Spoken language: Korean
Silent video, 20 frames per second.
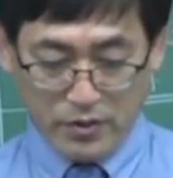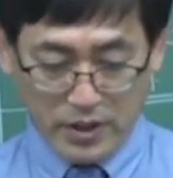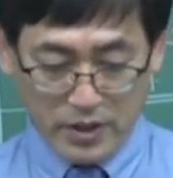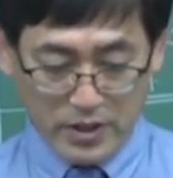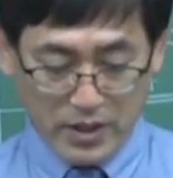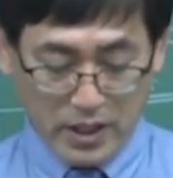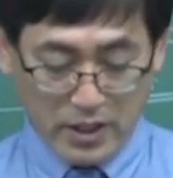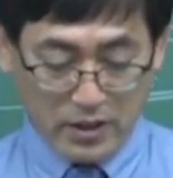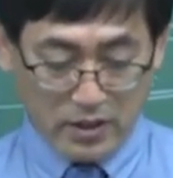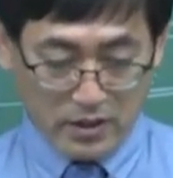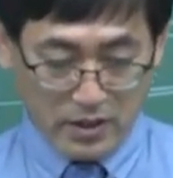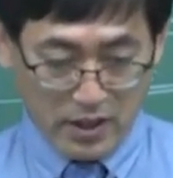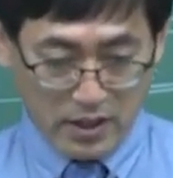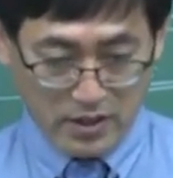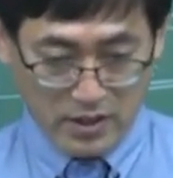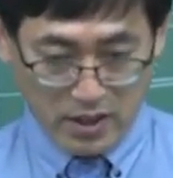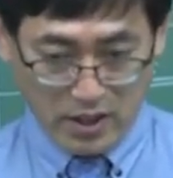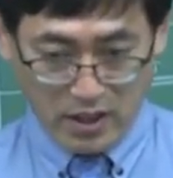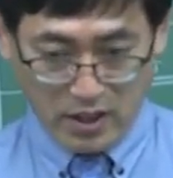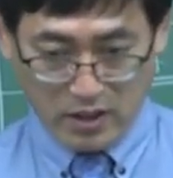되지 않을까
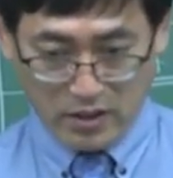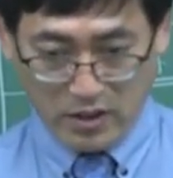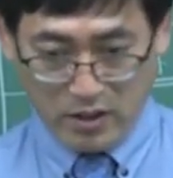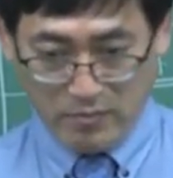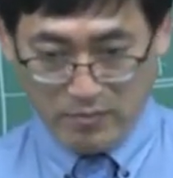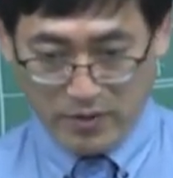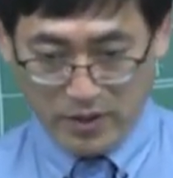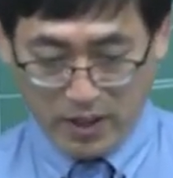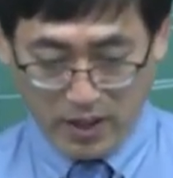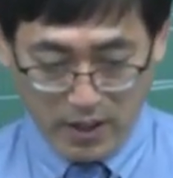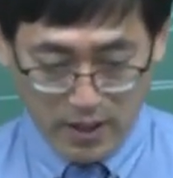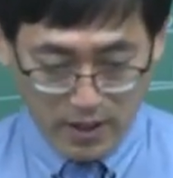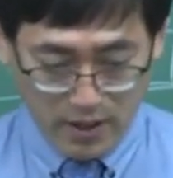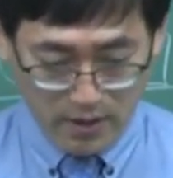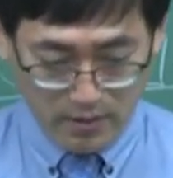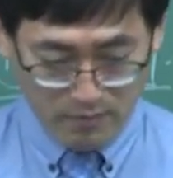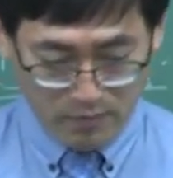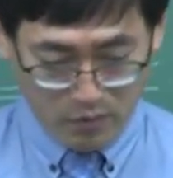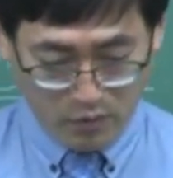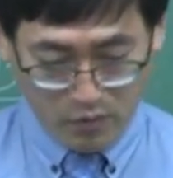생각이
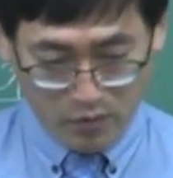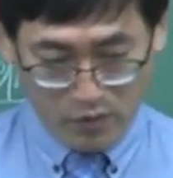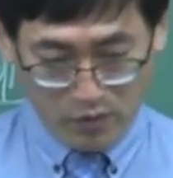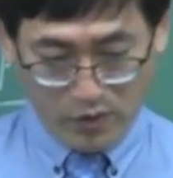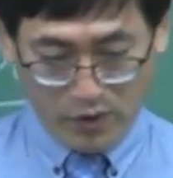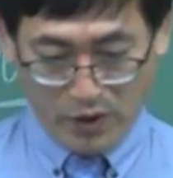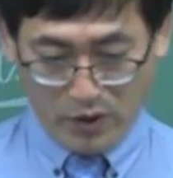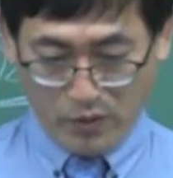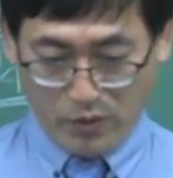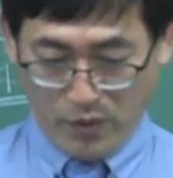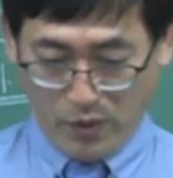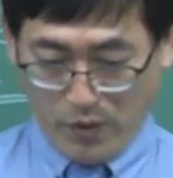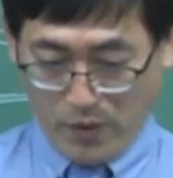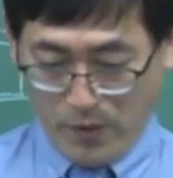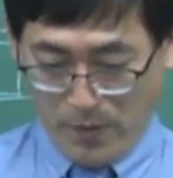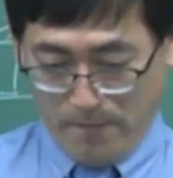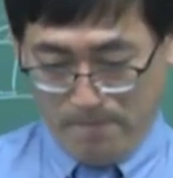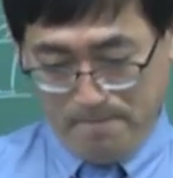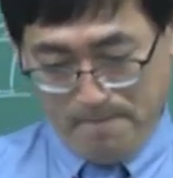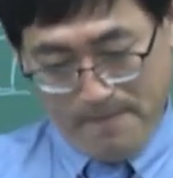됩니다. 뭐 그런 게
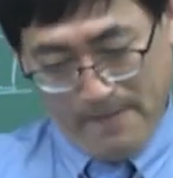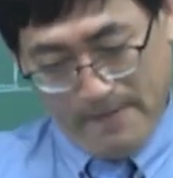있고요.